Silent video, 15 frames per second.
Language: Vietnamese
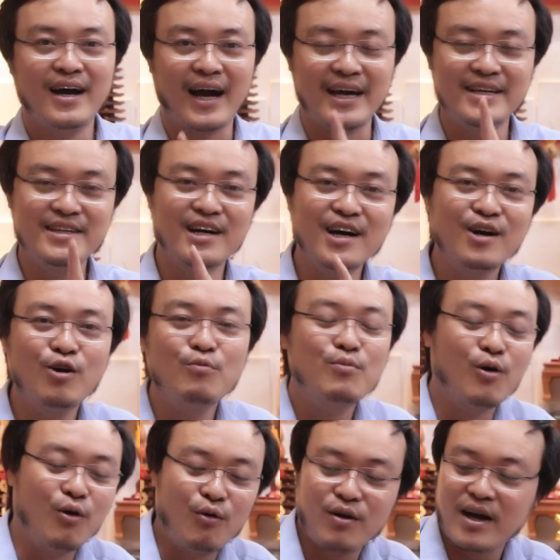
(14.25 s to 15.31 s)
Hãy nhớ ủng
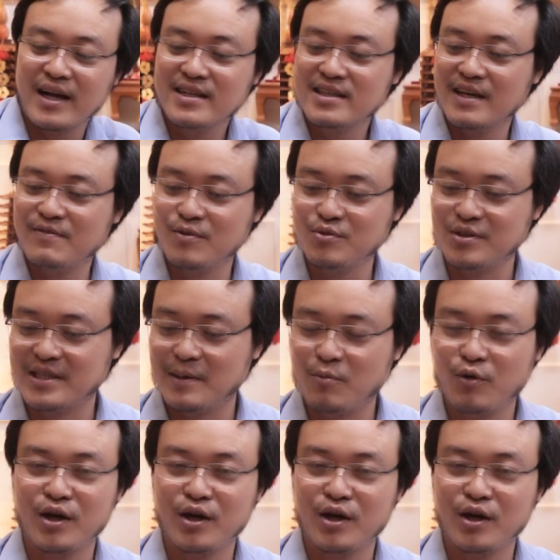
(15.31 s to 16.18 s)
hộ kênh Thầy Phong Thủy Tam